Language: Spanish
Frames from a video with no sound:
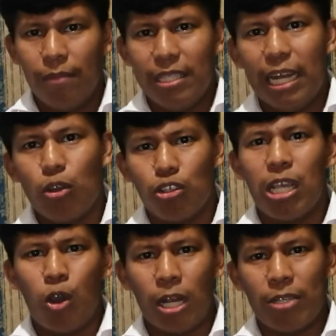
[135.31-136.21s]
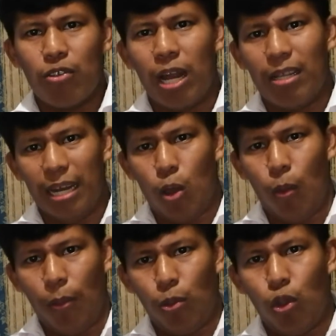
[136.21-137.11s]
Desde el Consejo Nacional de la
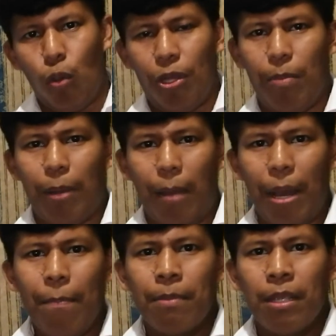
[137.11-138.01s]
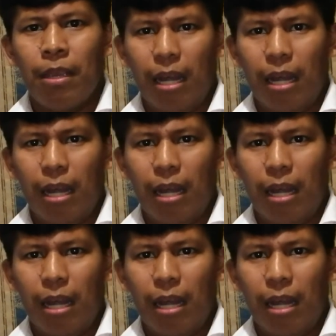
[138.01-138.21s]
Juventud nube de Panamá,